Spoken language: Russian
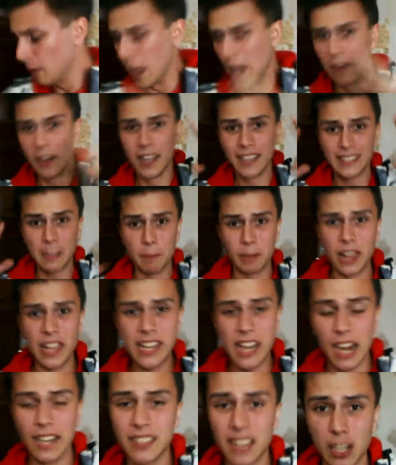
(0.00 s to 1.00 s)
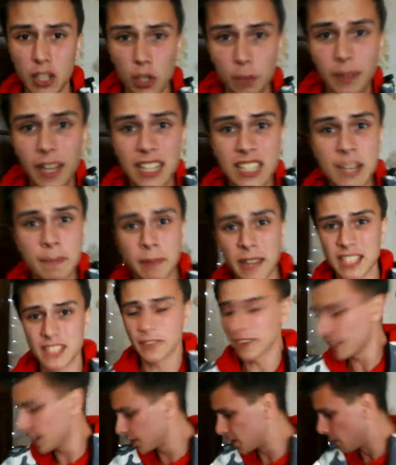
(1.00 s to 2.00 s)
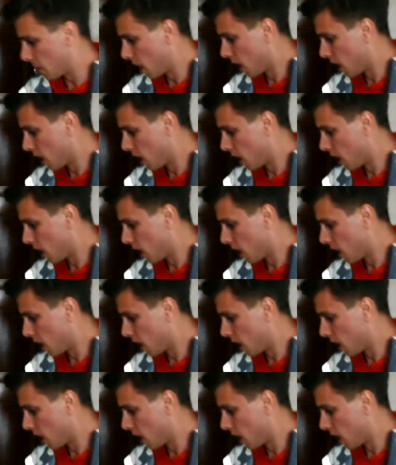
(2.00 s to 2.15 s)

это была реально огромная ошибка, звоните.